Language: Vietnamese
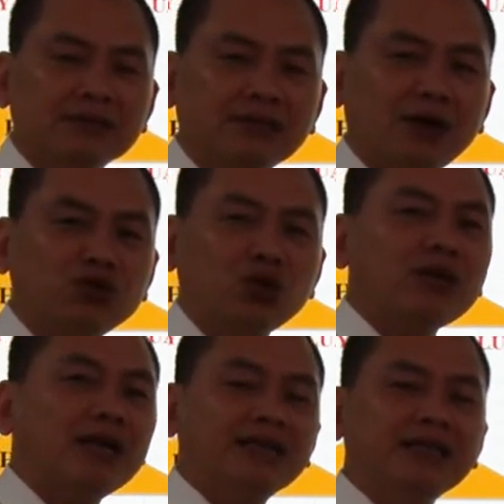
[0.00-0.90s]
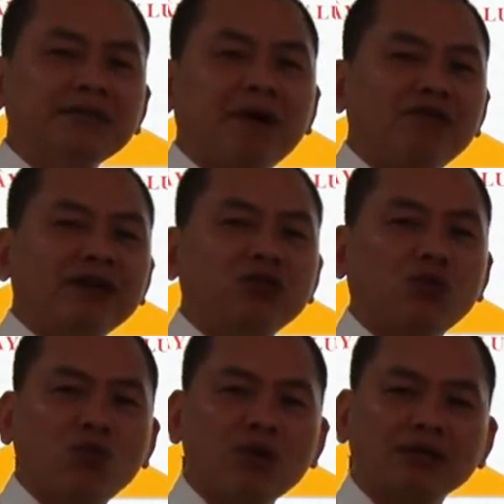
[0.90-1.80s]
khẩu súng là để đi bảo vệ
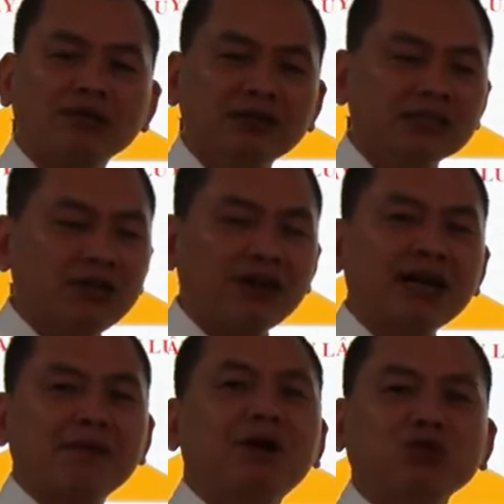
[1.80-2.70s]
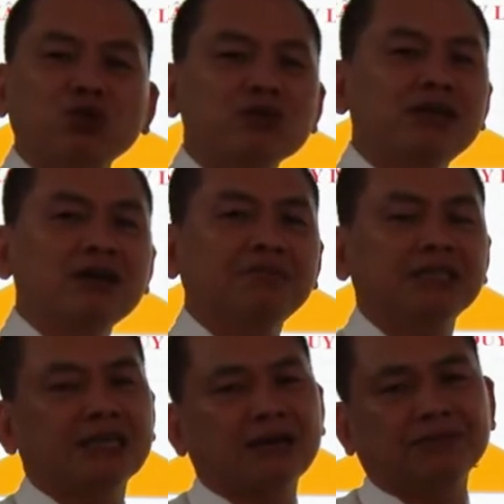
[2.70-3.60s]
tổ quốc, thì nó lại cầm khẩu súng đi cướp
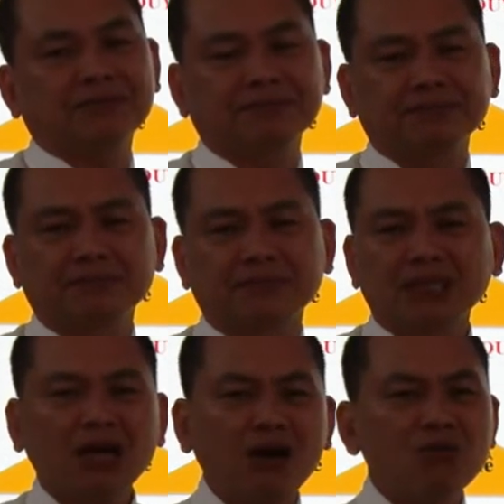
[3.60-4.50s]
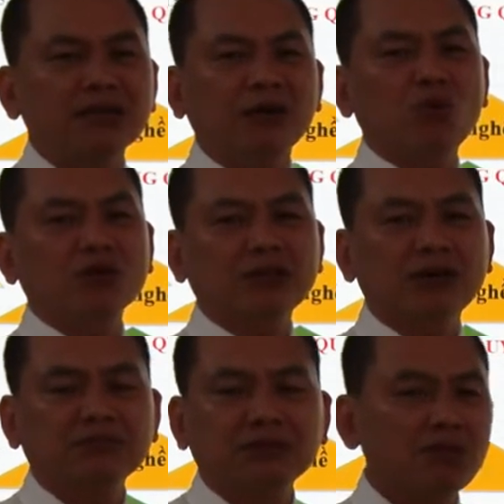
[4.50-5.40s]
thì sao? Nó không hiểu cuộc
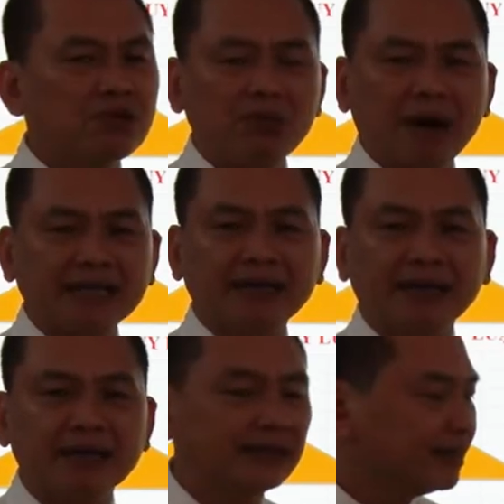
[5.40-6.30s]
sống, không hiểu bản thể.